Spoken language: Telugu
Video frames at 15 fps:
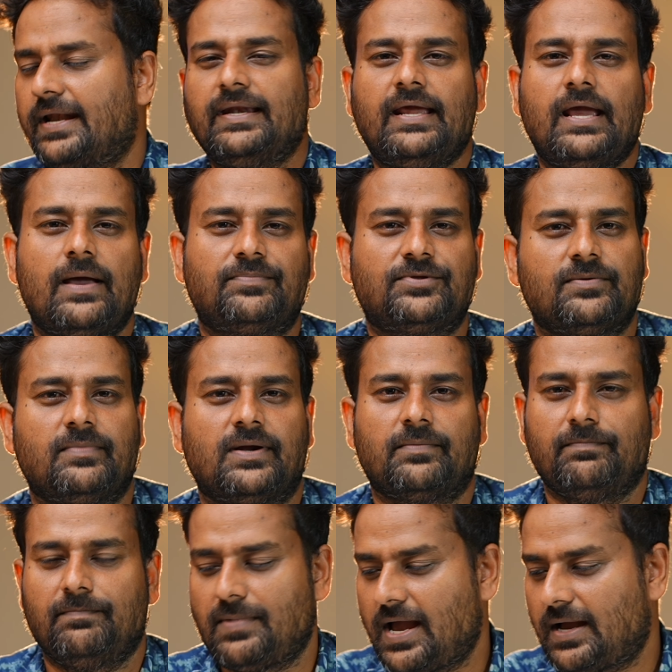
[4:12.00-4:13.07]
అన్ని యాప్స్ని
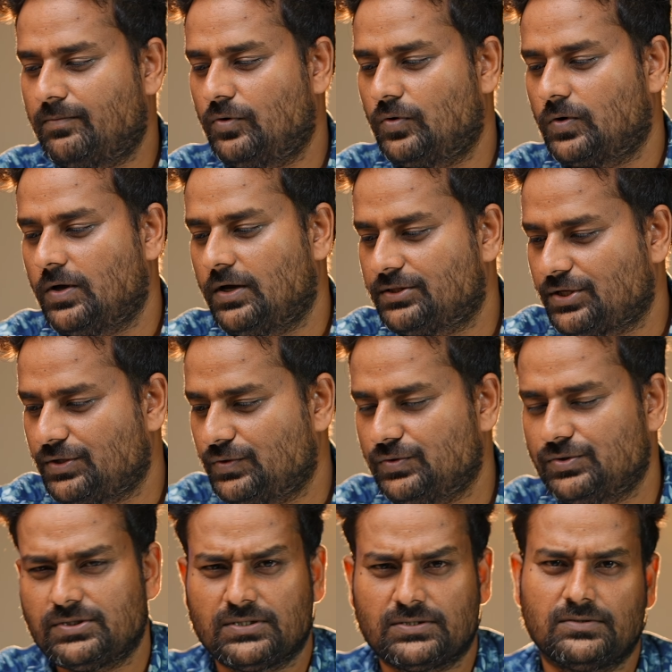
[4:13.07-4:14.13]
మనం మ్యాక్ అయితే
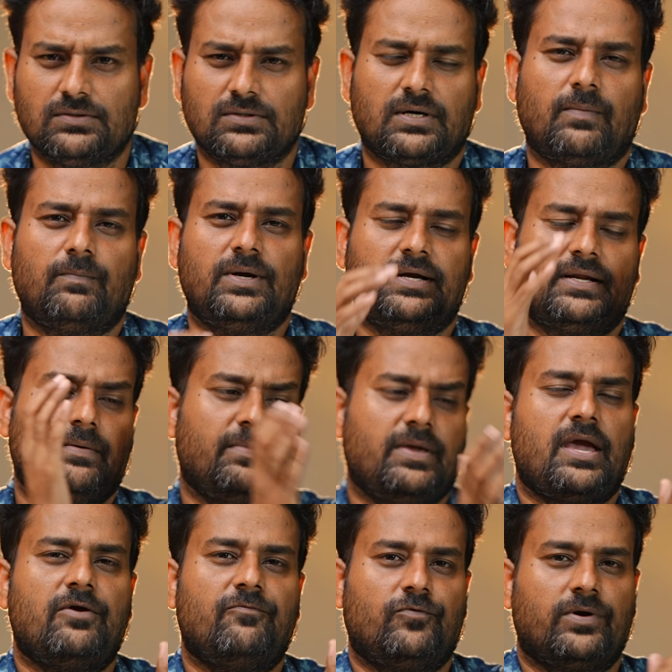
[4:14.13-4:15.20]
యూజ్ చేయొచ్చు కంప్లీట్గా మీ
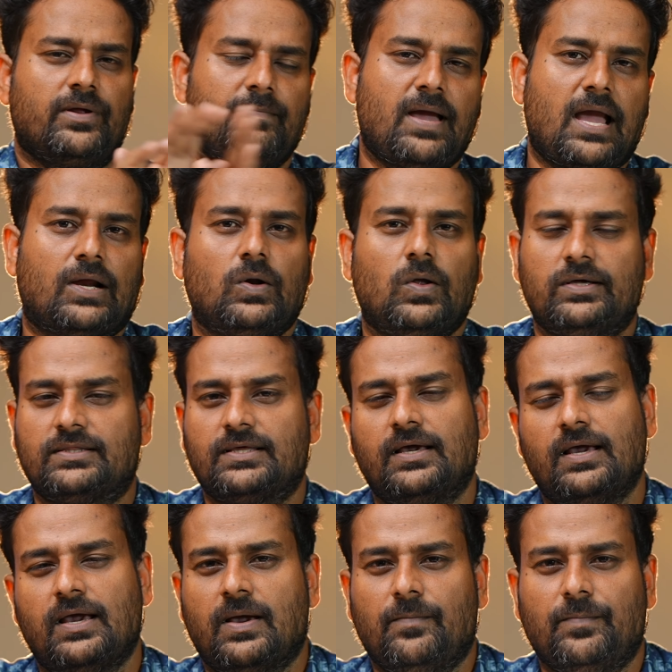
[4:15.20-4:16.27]
ఐఫోనే మ్యాక్లో అయితే
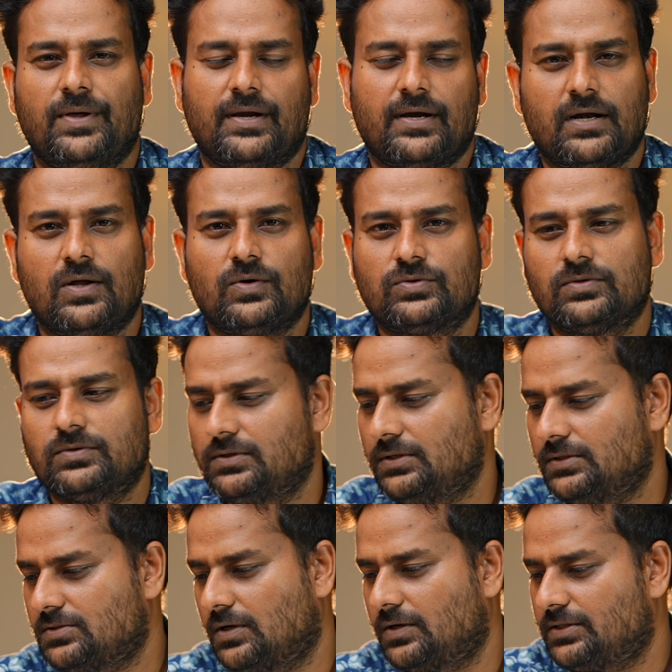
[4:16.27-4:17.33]
మిర్రర్ అవుతుంది
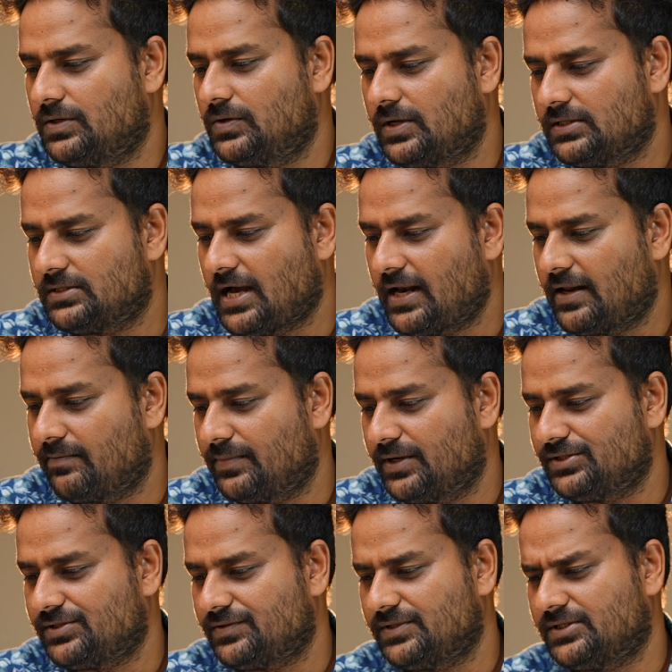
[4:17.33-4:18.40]
సో అది కూడా చాలా
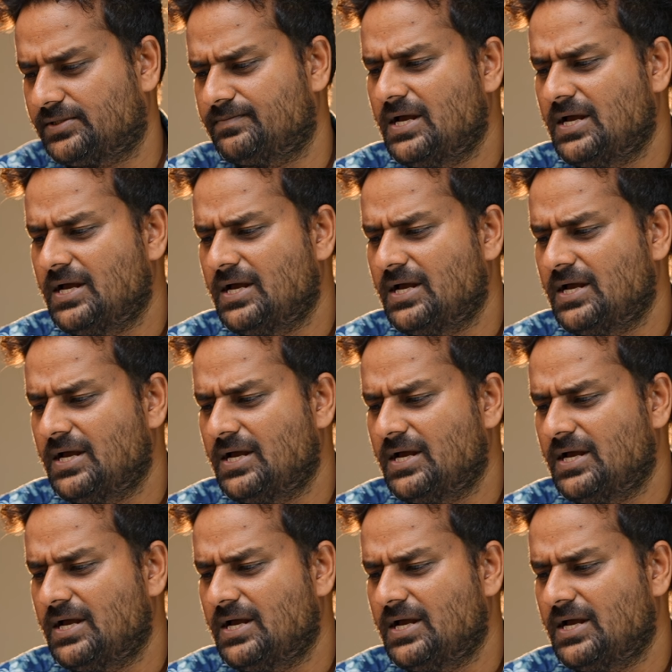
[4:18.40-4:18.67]
మంచి విషయం